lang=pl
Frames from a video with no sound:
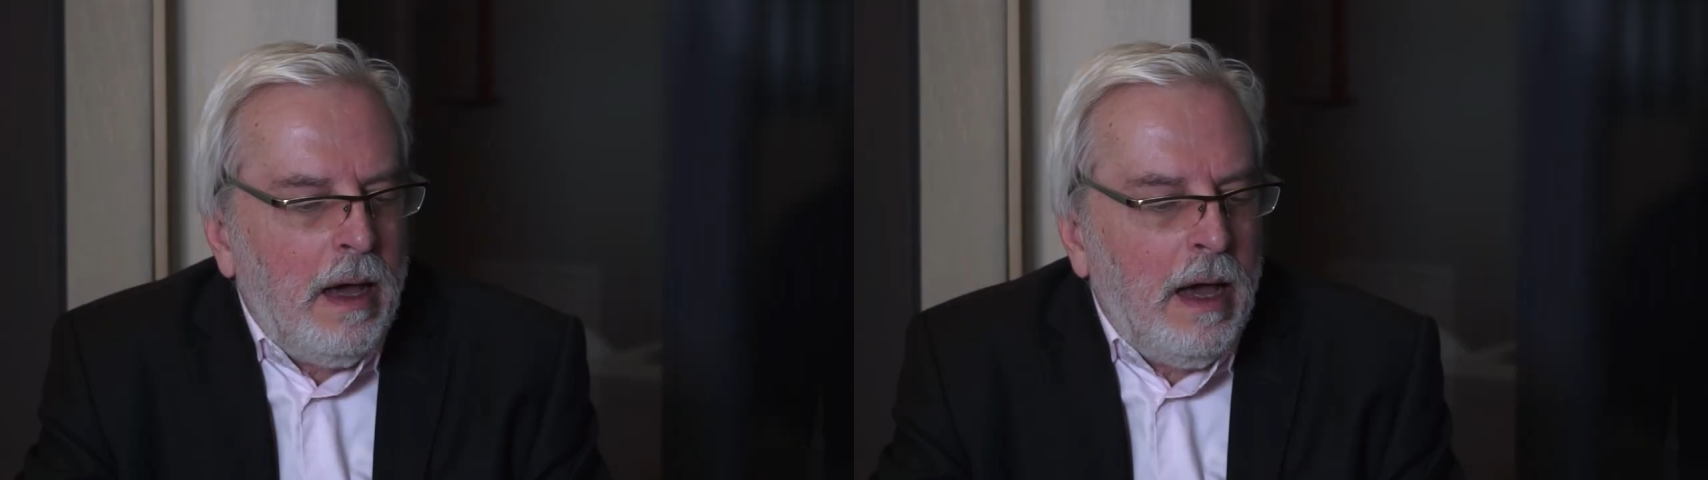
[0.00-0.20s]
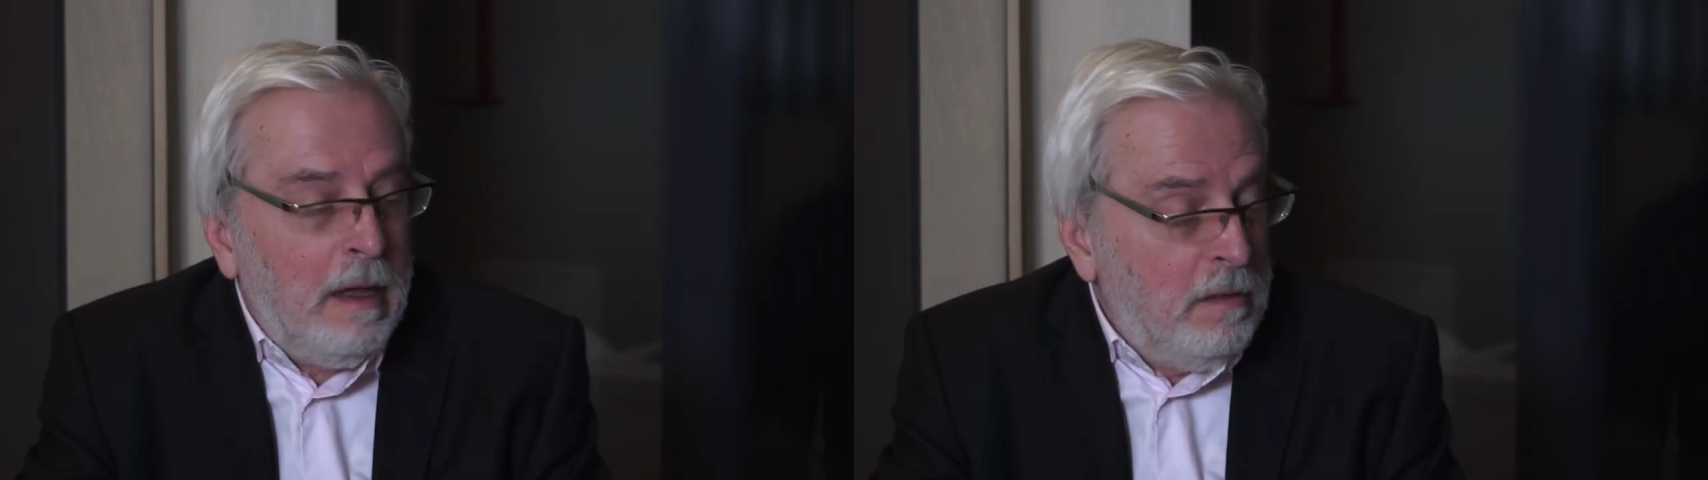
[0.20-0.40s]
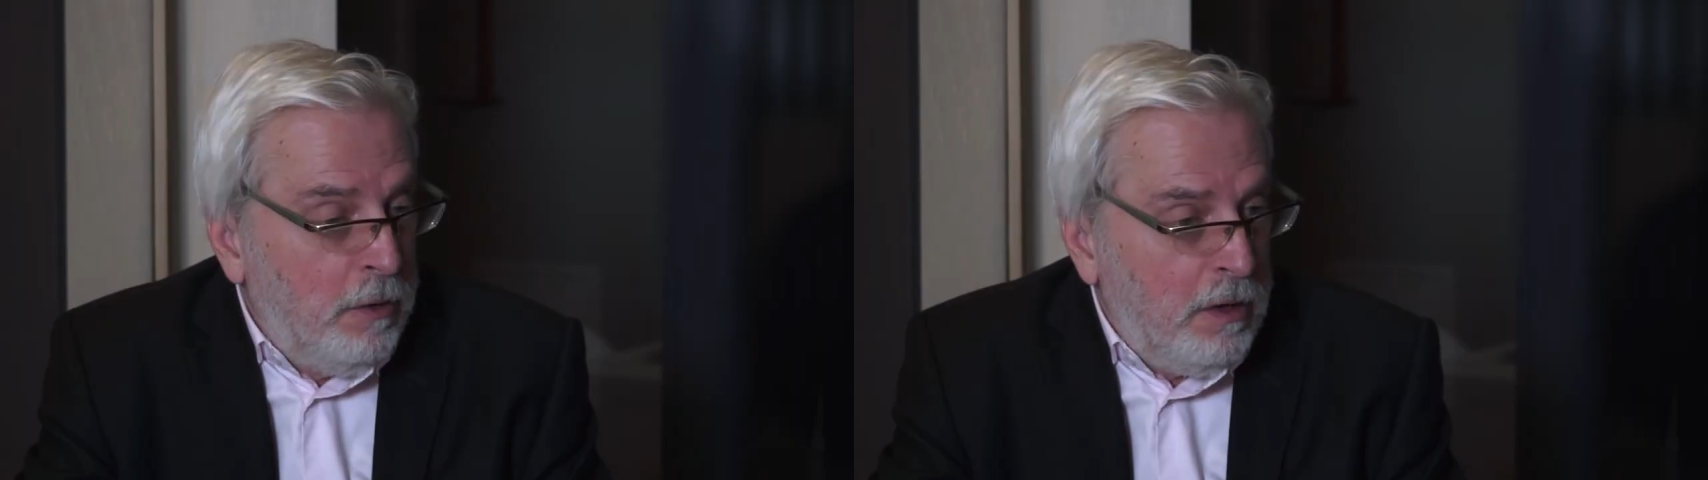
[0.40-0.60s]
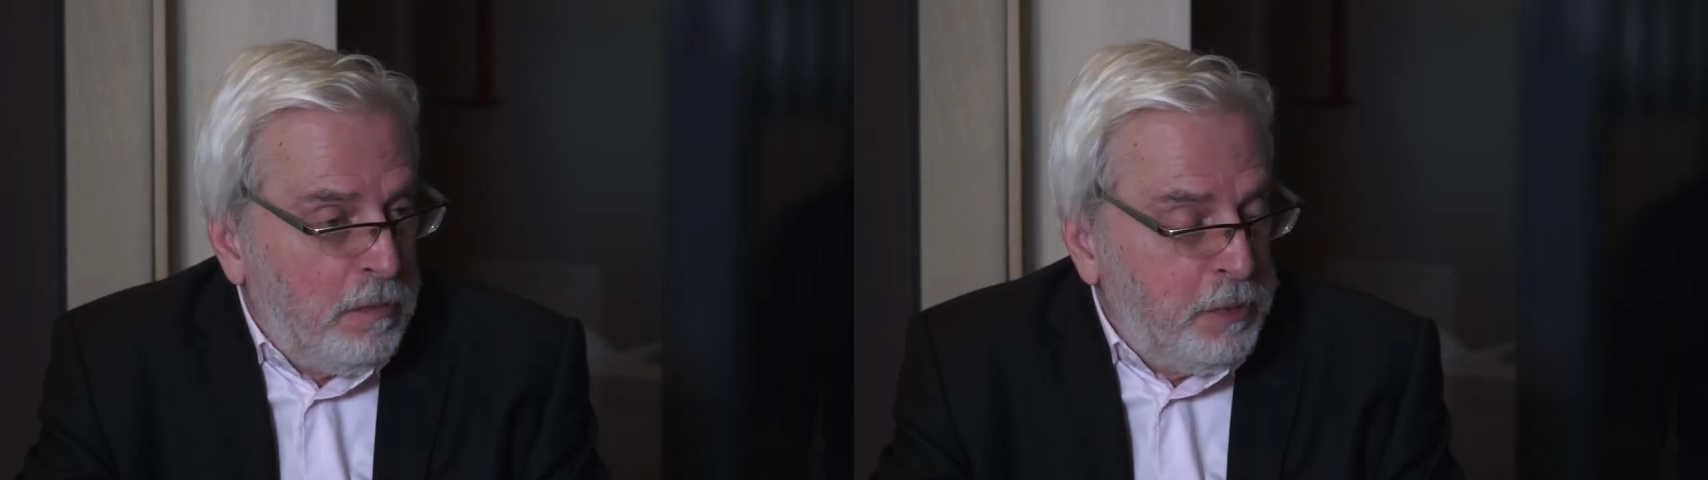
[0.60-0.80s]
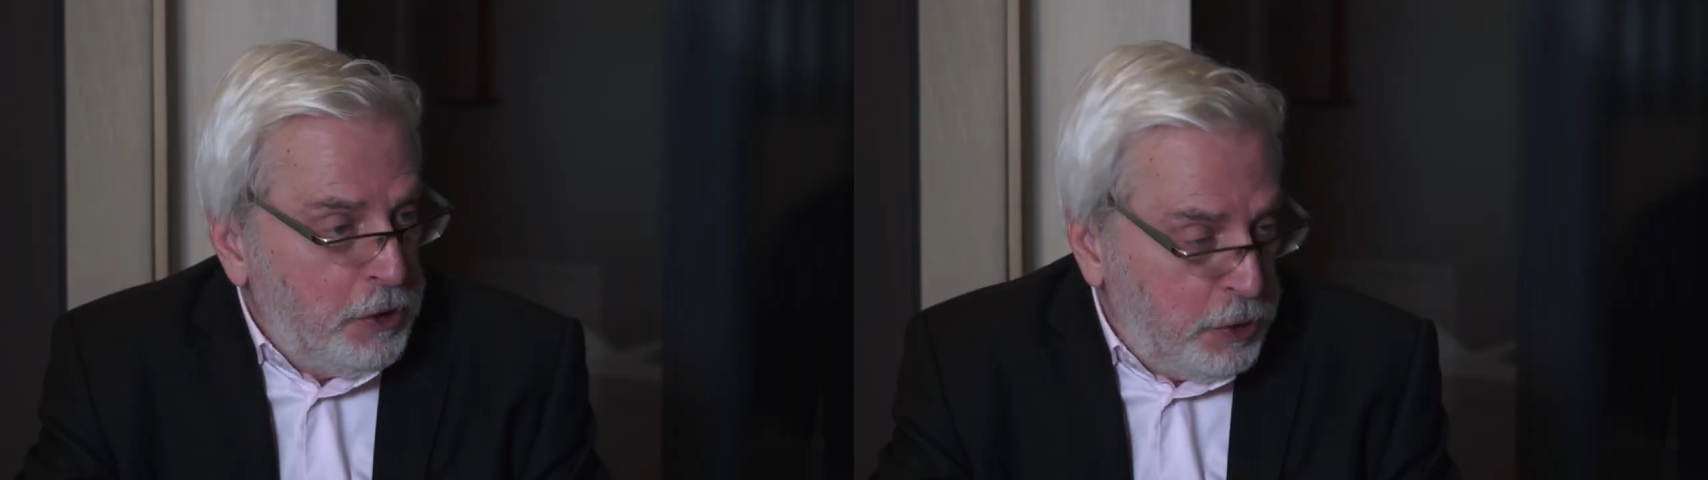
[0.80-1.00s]
A
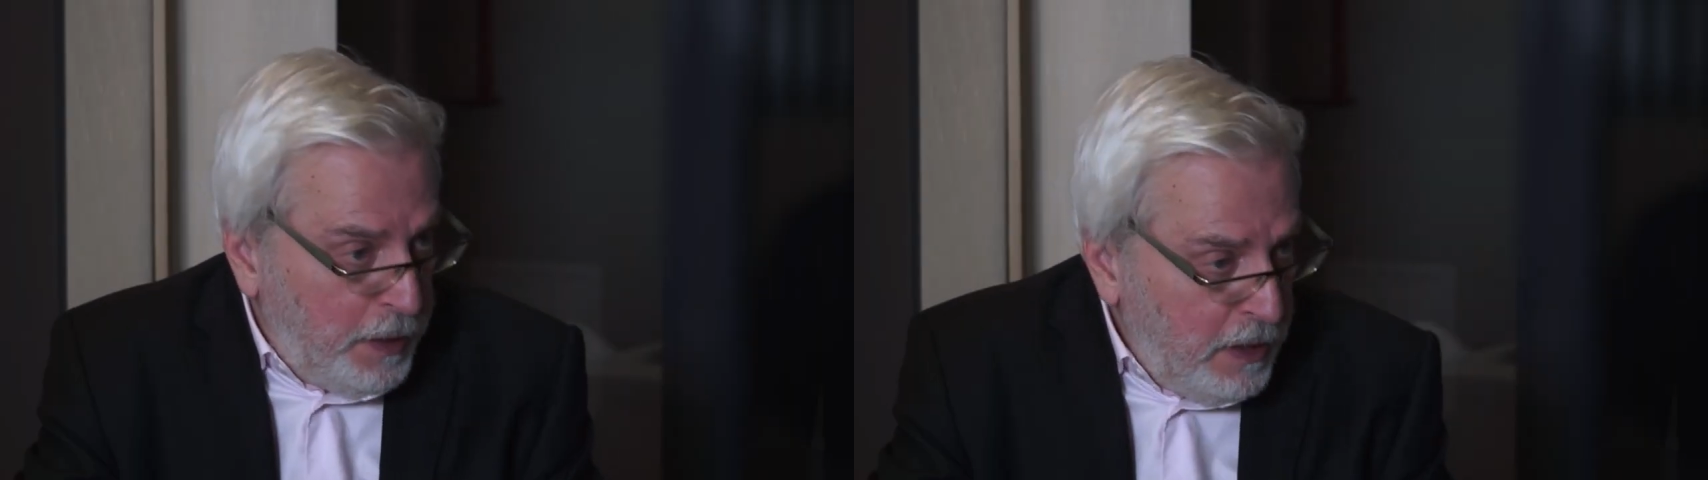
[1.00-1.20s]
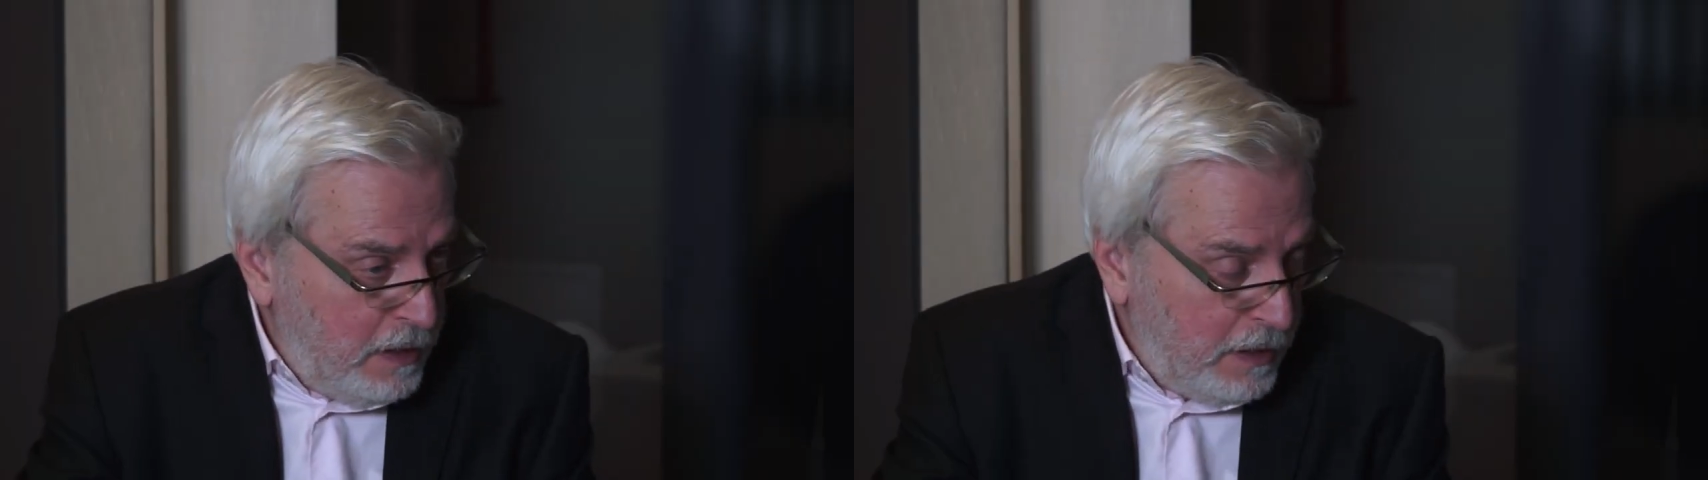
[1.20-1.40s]
rok przyszły?